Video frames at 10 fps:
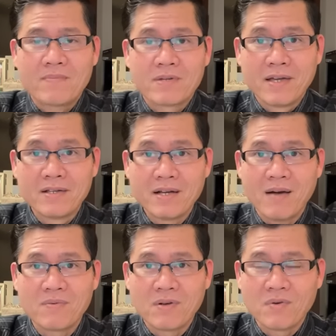kinh
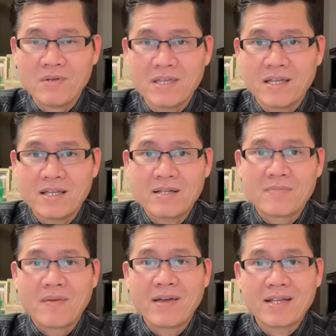không cô chú anh chị
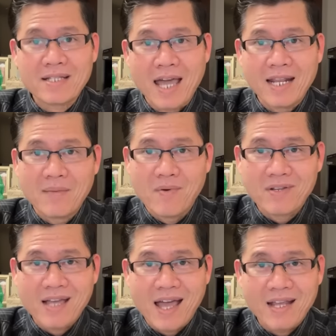bởi vậy đây là một
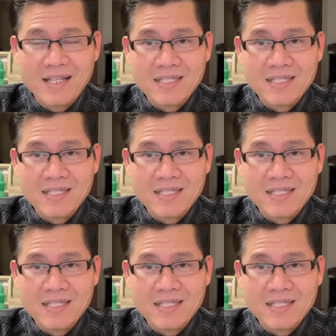cái